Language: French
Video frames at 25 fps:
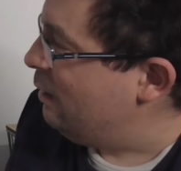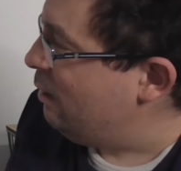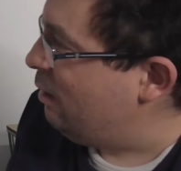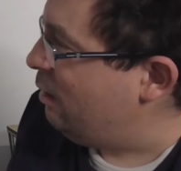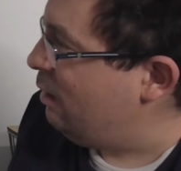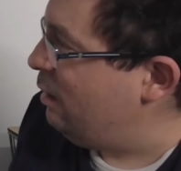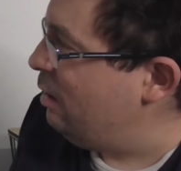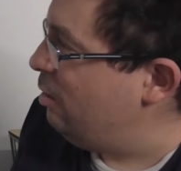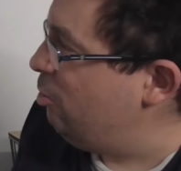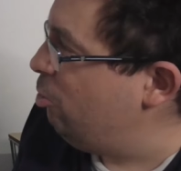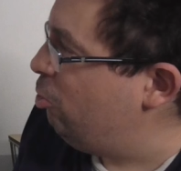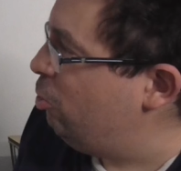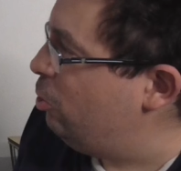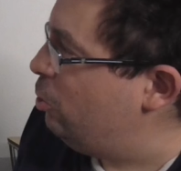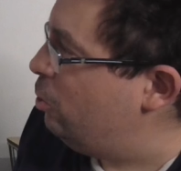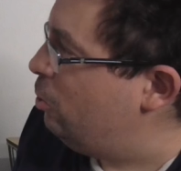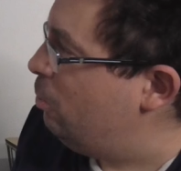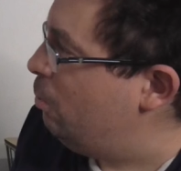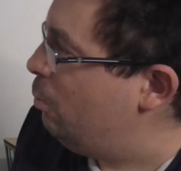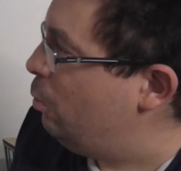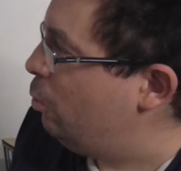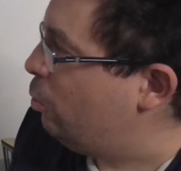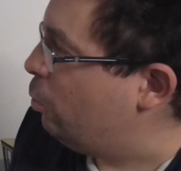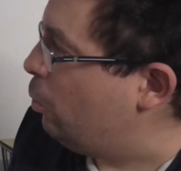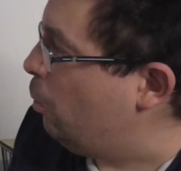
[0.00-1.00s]
Si je ne
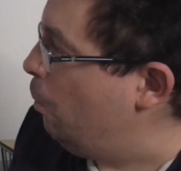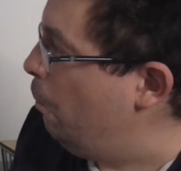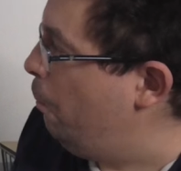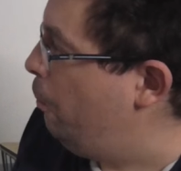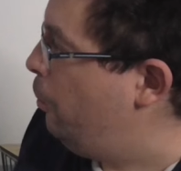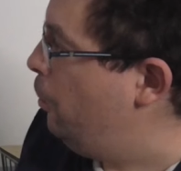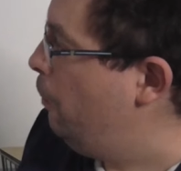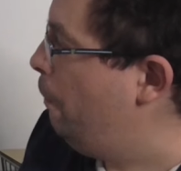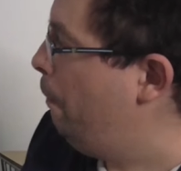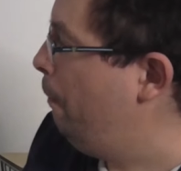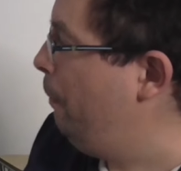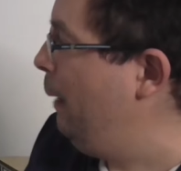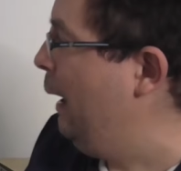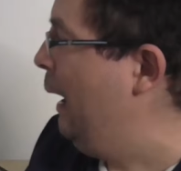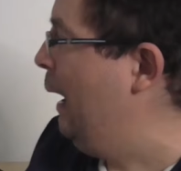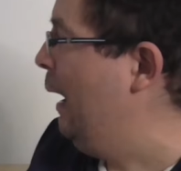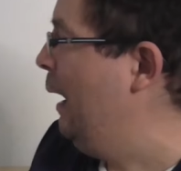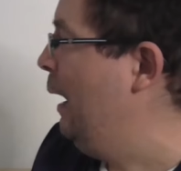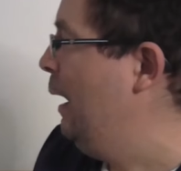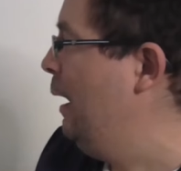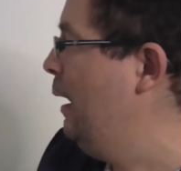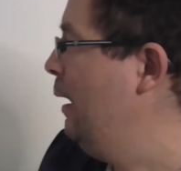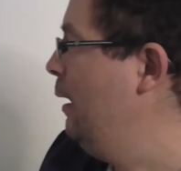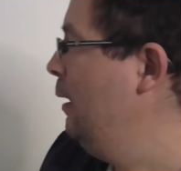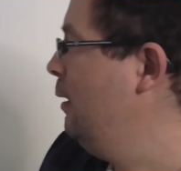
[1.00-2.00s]
me trompe
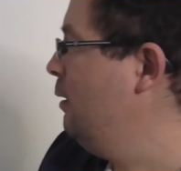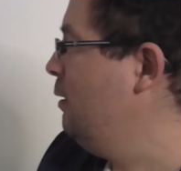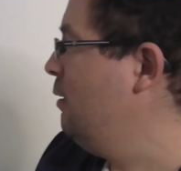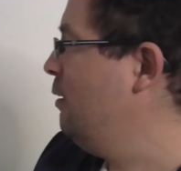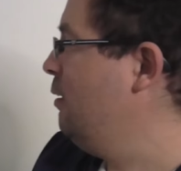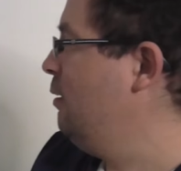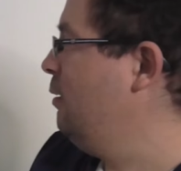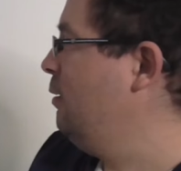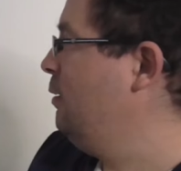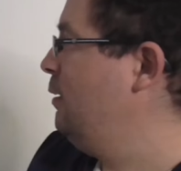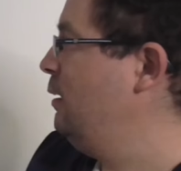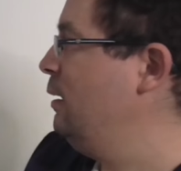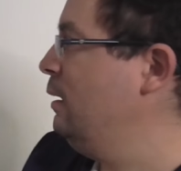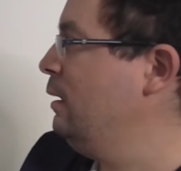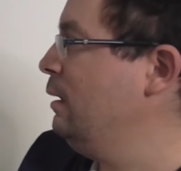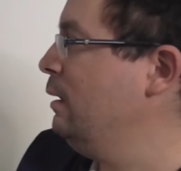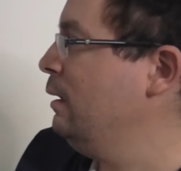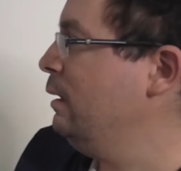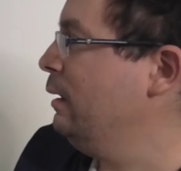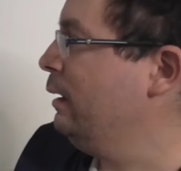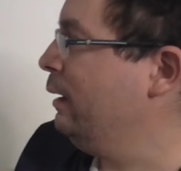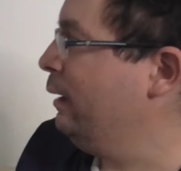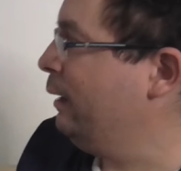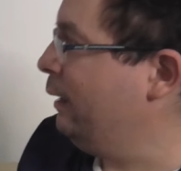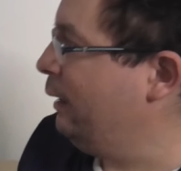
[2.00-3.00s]
pas, c'est
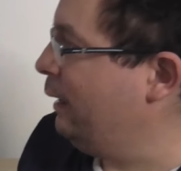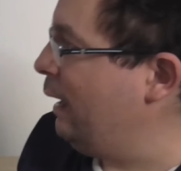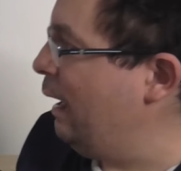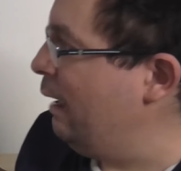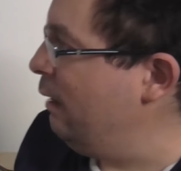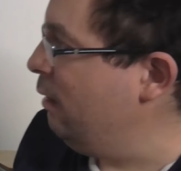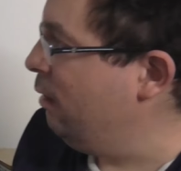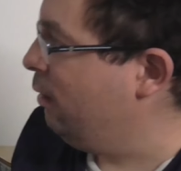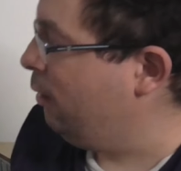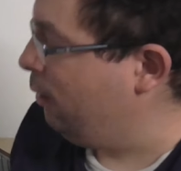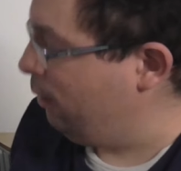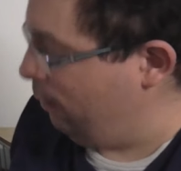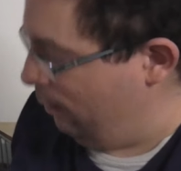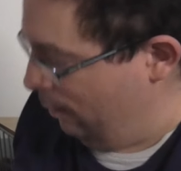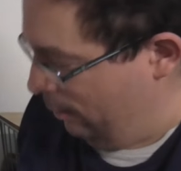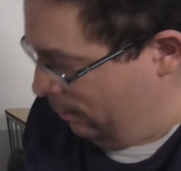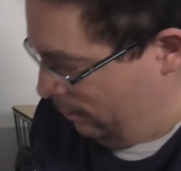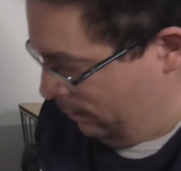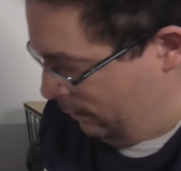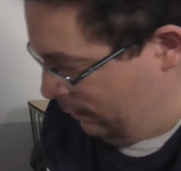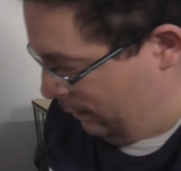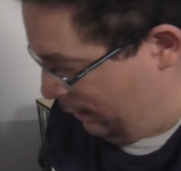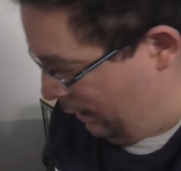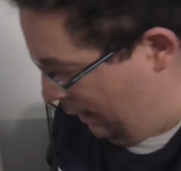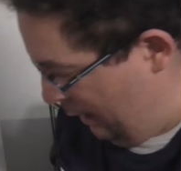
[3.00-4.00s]

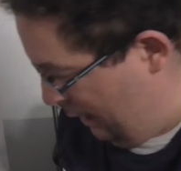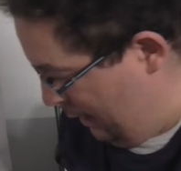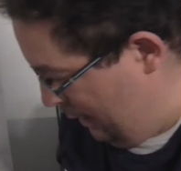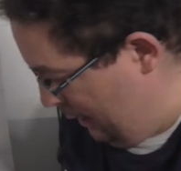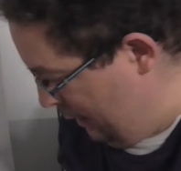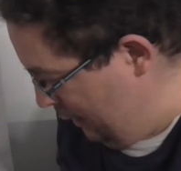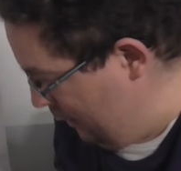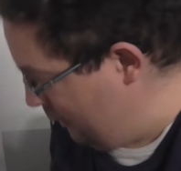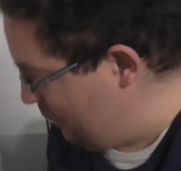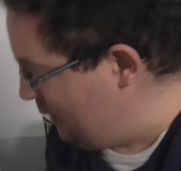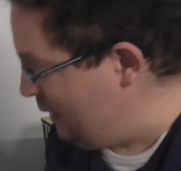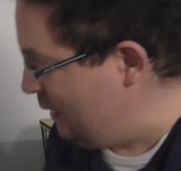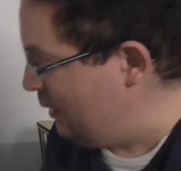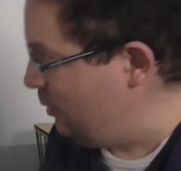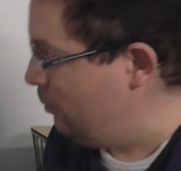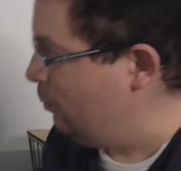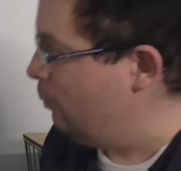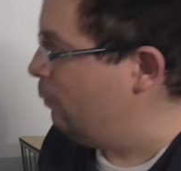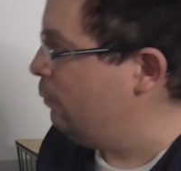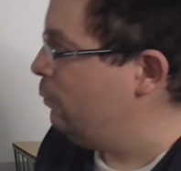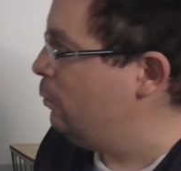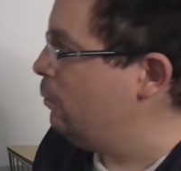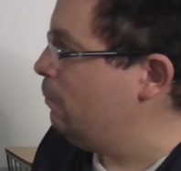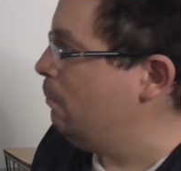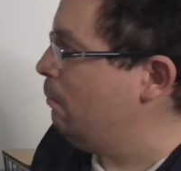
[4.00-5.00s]
Cassandra qui est
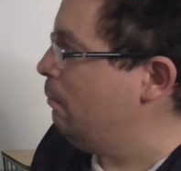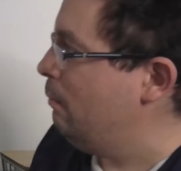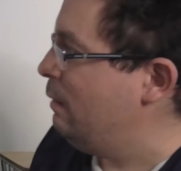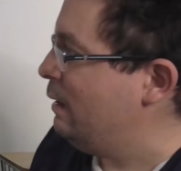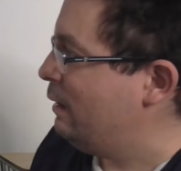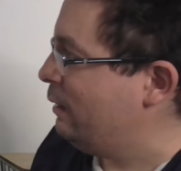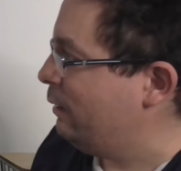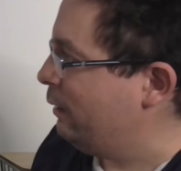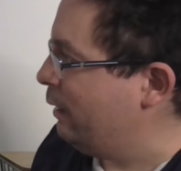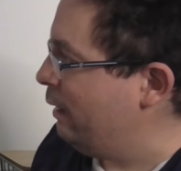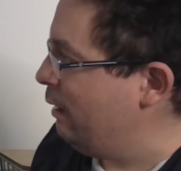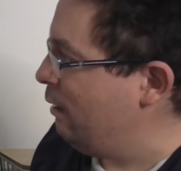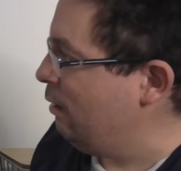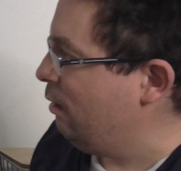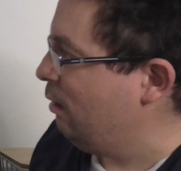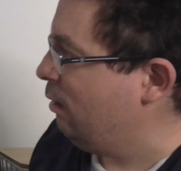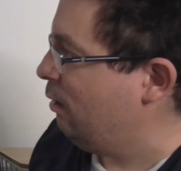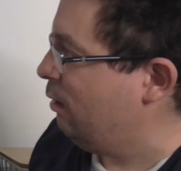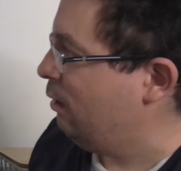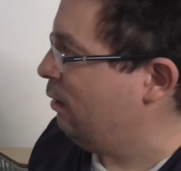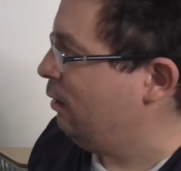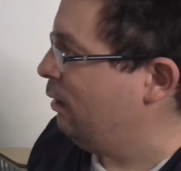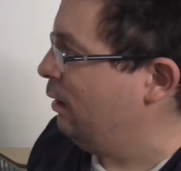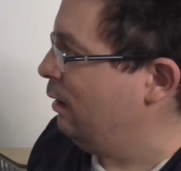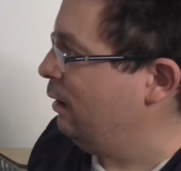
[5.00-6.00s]
devenue
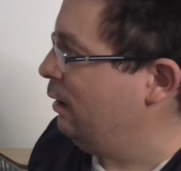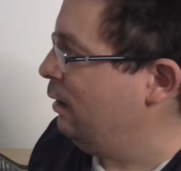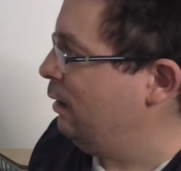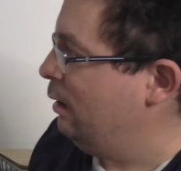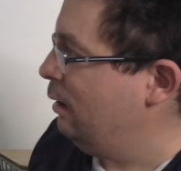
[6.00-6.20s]
maîtresse